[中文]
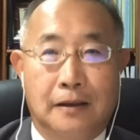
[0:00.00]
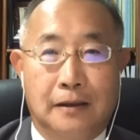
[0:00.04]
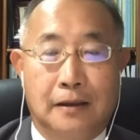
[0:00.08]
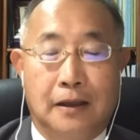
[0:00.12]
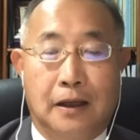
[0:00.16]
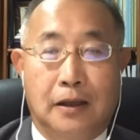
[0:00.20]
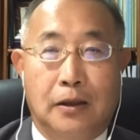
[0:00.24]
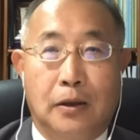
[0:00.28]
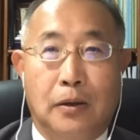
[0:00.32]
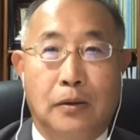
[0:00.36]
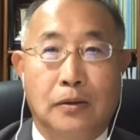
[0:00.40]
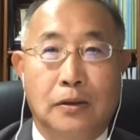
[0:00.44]

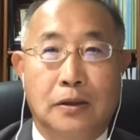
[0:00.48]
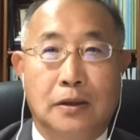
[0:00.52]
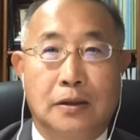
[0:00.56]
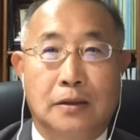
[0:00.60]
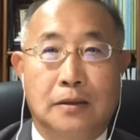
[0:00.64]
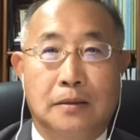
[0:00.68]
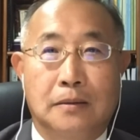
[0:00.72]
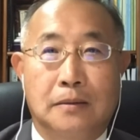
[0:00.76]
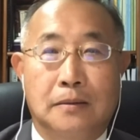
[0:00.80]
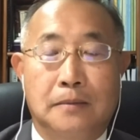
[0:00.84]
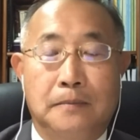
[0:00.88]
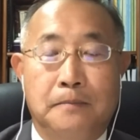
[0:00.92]
那同
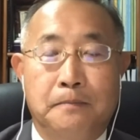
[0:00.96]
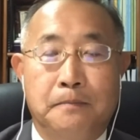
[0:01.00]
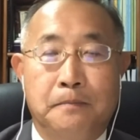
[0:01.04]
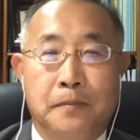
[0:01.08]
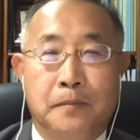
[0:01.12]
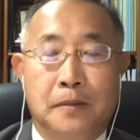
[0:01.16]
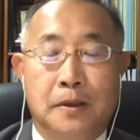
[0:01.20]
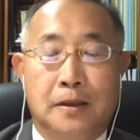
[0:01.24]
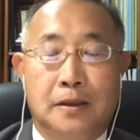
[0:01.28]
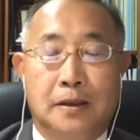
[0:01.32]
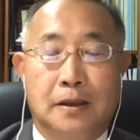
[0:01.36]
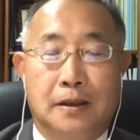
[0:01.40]
时
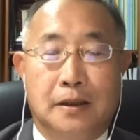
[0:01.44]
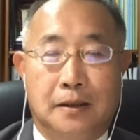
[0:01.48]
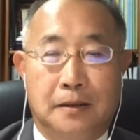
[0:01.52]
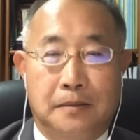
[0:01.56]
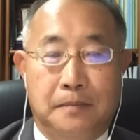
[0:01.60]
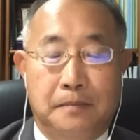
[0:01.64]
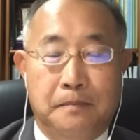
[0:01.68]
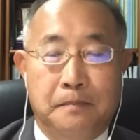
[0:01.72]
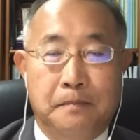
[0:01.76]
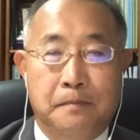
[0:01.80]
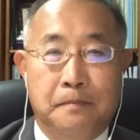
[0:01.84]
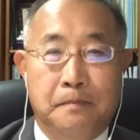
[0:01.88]
这个
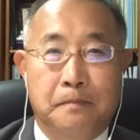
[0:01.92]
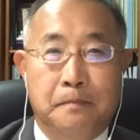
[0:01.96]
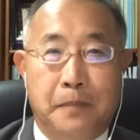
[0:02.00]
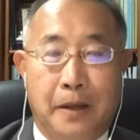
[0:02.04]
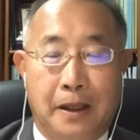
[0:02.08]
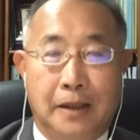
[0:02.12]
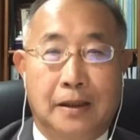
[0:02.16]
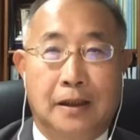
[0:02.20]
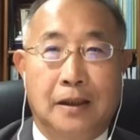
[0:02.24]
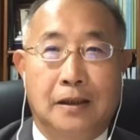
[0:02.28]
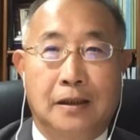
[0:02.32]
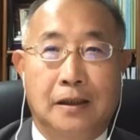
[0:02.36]

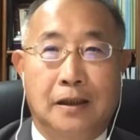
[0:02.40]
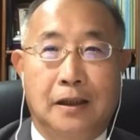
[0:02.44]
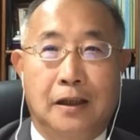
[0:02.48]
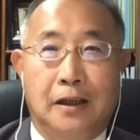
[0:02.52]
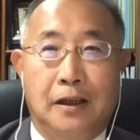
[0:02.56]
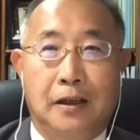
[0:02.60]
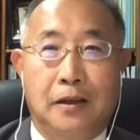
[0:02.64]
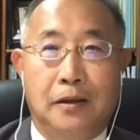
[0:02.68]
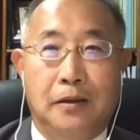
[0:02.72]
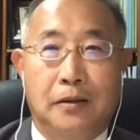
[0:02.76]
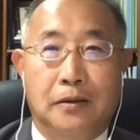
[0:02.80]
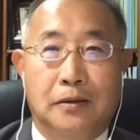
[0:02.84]
拜登
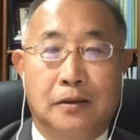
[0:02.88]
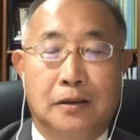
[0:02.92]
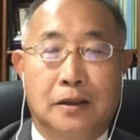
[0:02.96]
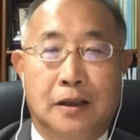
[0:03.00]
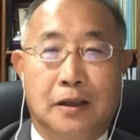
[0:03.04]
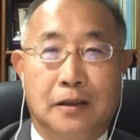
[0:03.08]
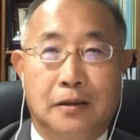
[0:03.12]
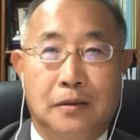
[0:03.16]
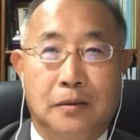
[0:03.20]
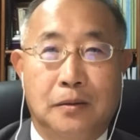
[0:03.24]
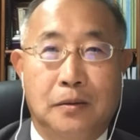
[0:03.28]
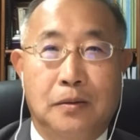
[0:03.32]
也有
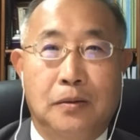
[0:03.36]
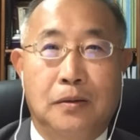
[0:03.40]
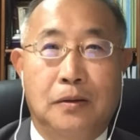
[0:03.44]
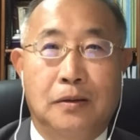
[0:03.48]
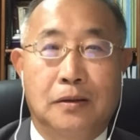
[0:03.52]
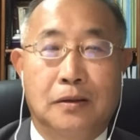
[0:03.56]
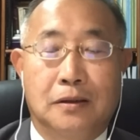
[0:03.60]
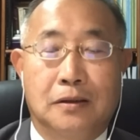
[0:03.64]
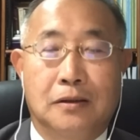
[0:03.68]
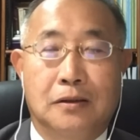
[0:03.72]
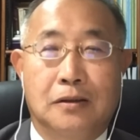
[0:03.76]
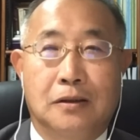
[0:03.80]
承
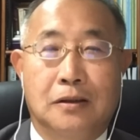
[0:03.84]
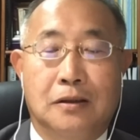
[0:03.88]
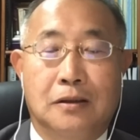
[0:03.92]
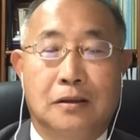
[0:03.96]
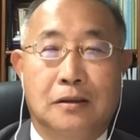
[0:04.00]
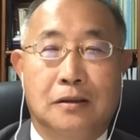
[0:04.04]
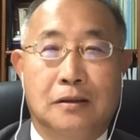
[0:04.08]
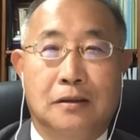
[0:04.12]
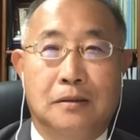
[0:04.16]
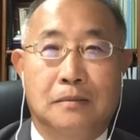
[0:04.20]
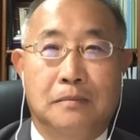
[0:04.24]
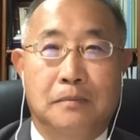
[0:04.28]
诺，就
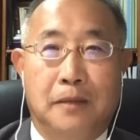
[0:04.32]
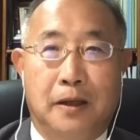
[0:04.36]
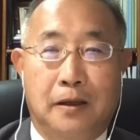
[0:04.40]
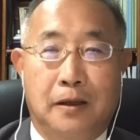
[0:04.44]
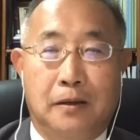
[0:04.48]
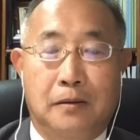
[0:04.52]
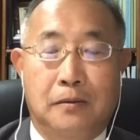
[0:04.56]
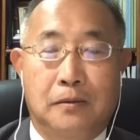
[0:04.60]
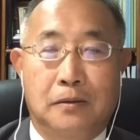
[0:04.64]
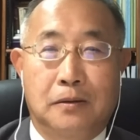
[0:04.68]
是美